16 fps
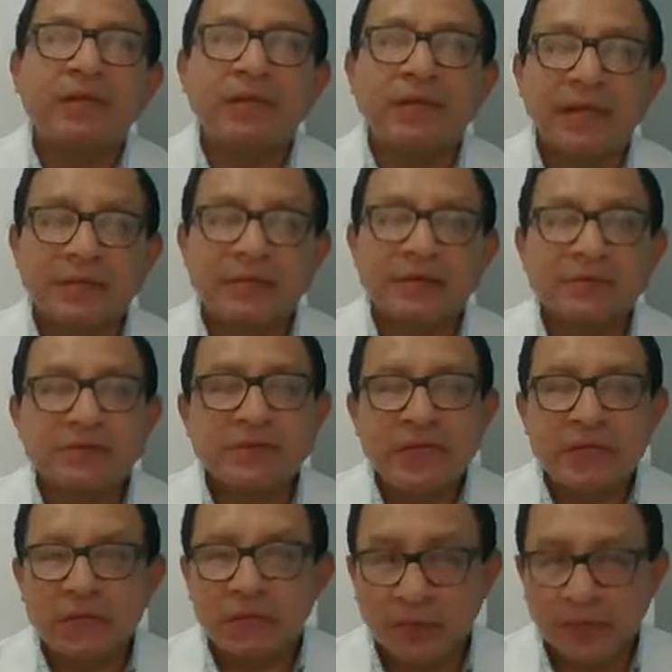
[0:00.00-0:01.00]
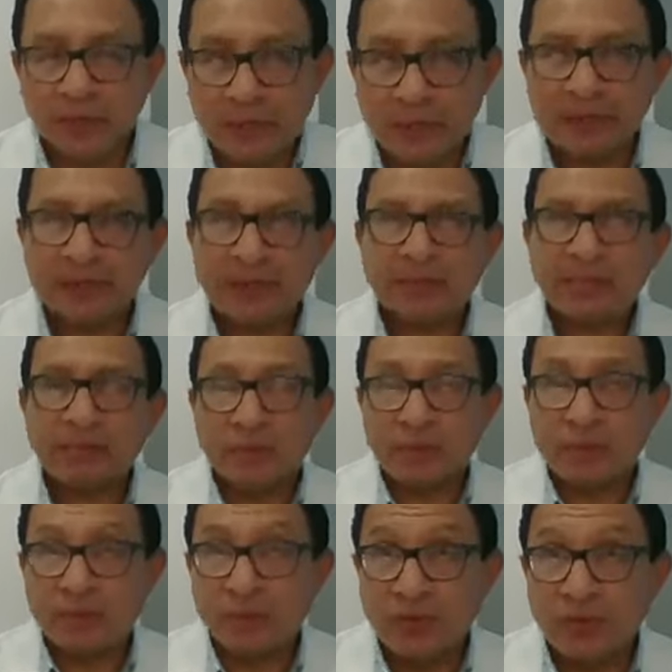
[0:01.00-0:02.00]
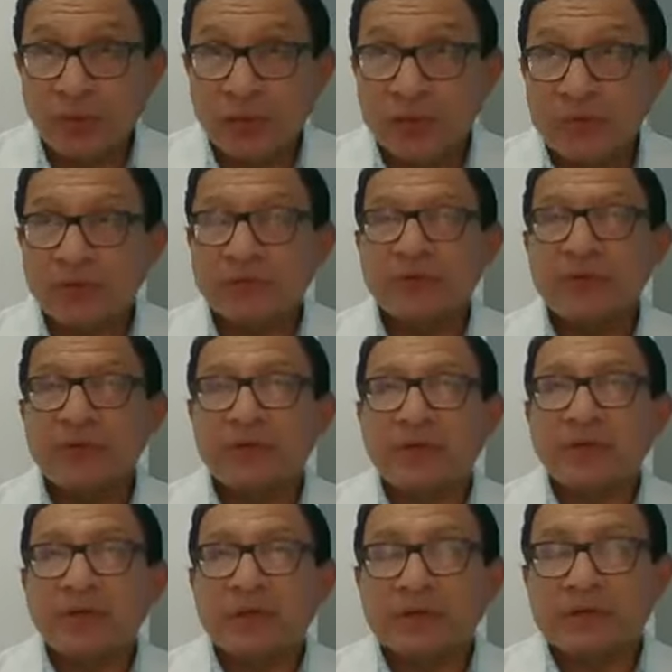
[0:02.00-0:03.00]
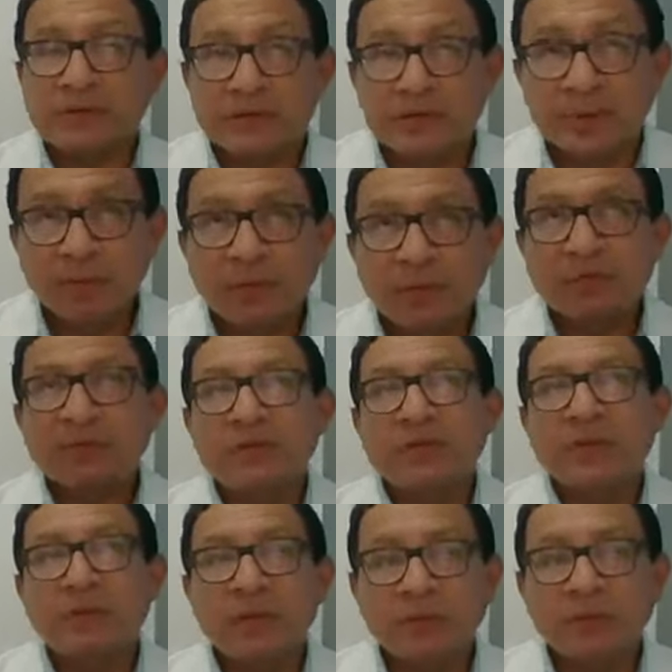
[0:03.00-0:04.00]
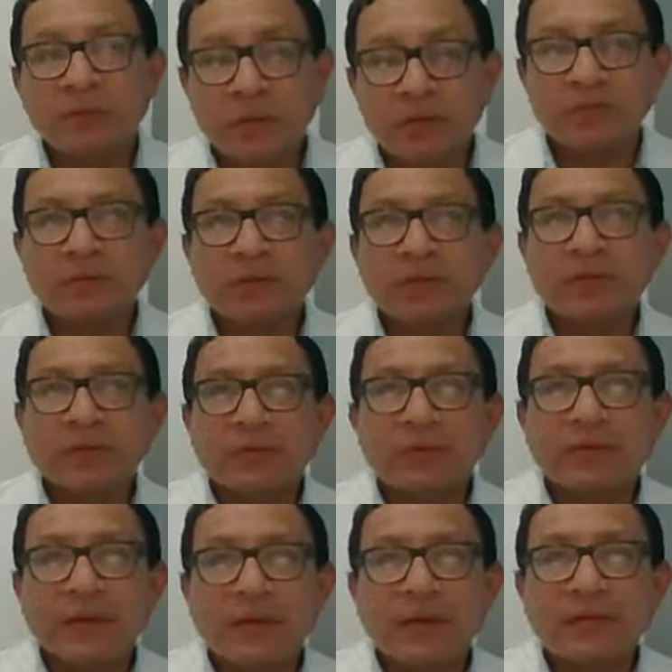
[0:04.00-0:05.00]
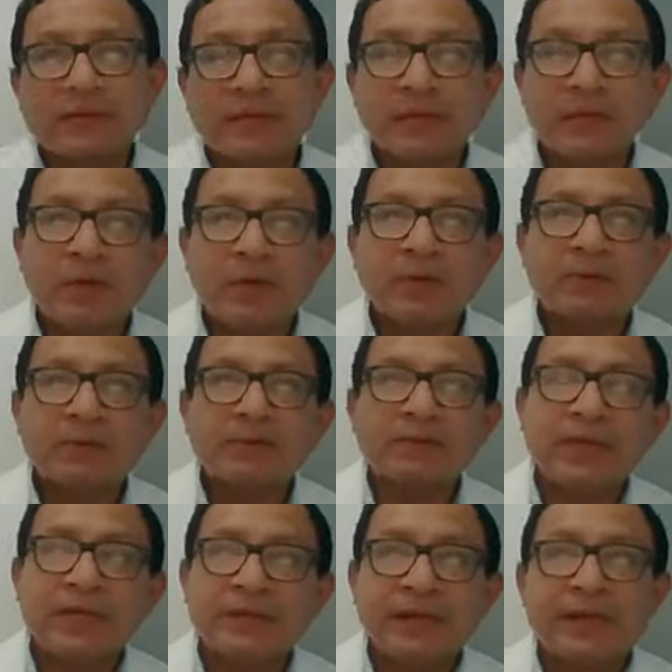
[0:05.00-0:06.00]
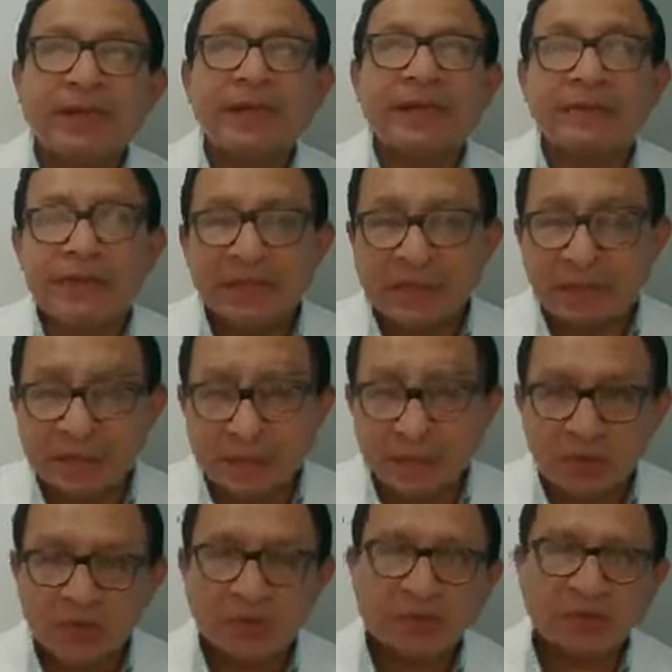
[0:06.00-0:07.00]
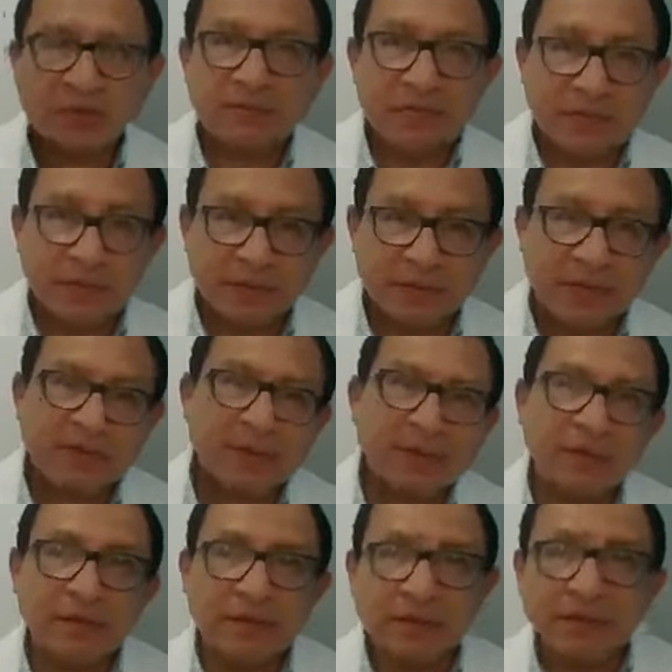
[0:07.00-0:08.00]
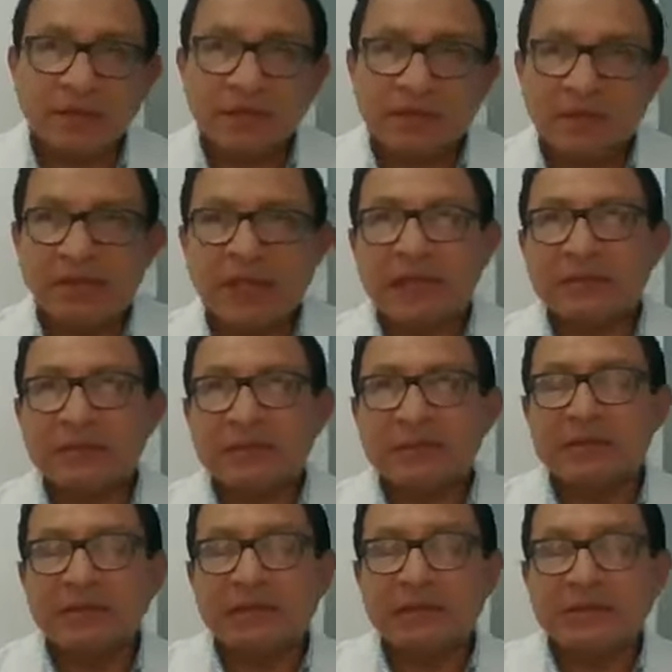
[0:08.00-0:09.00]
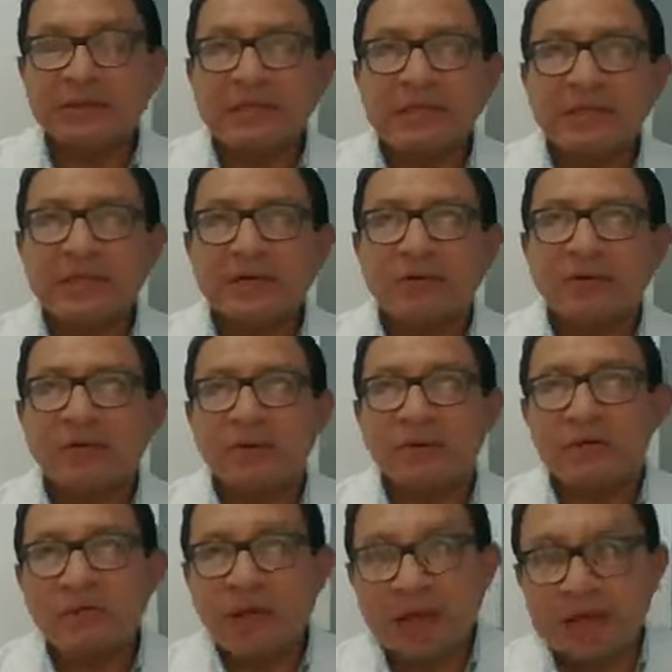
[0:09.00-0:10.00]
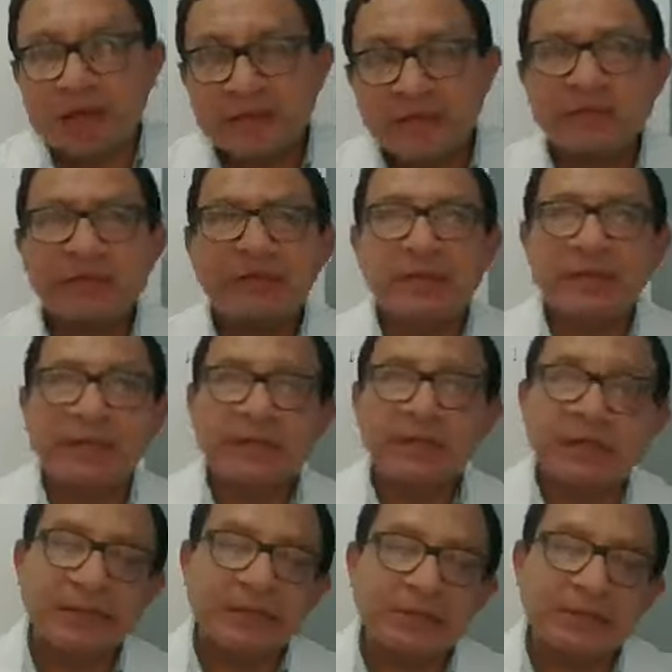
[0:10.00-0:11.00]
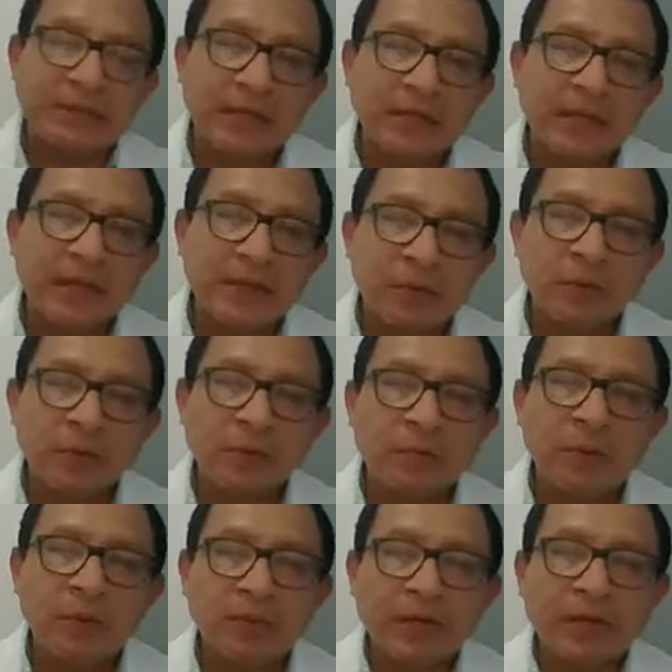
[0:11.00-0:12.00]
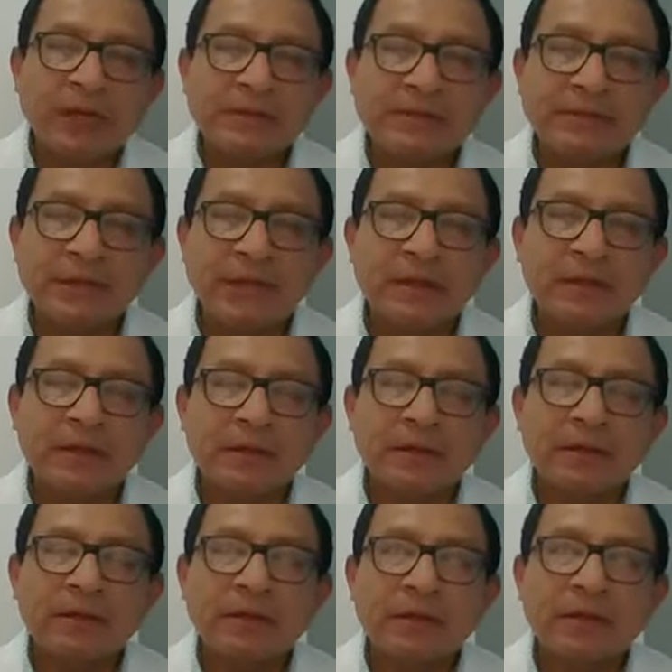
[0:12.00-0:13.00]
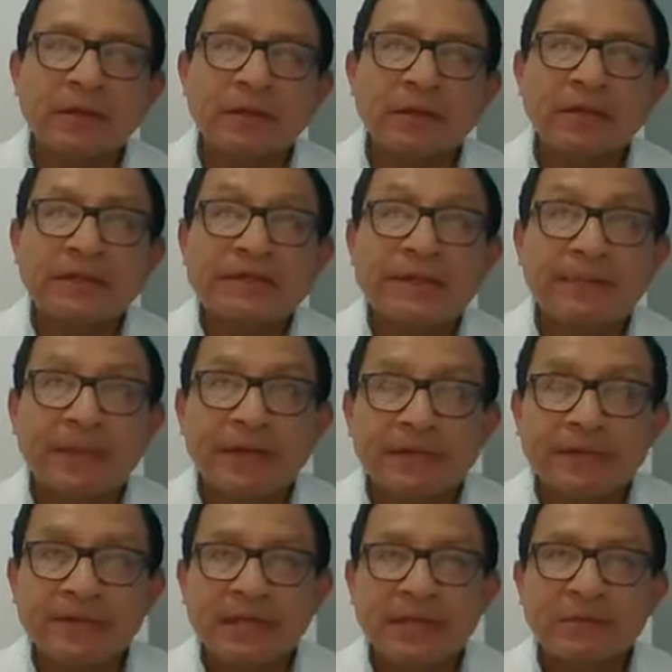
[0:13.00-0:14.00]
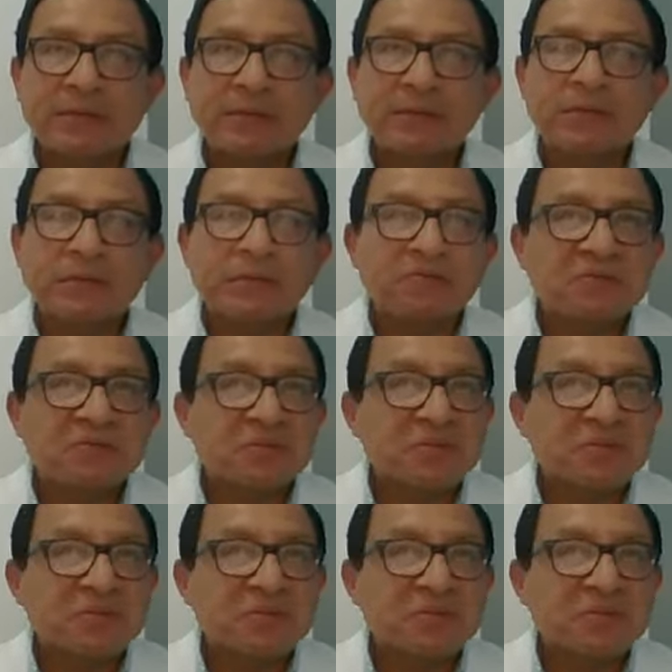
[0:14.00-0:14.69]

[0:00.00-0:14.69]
con medicación sintomática, porque son cuadros que si son producidos por virus, van a ser cuadros que van a remitir solos, generalmente de 3 a 5 o un máximo 7 días, el cuadro podría estar eh, desapareciendo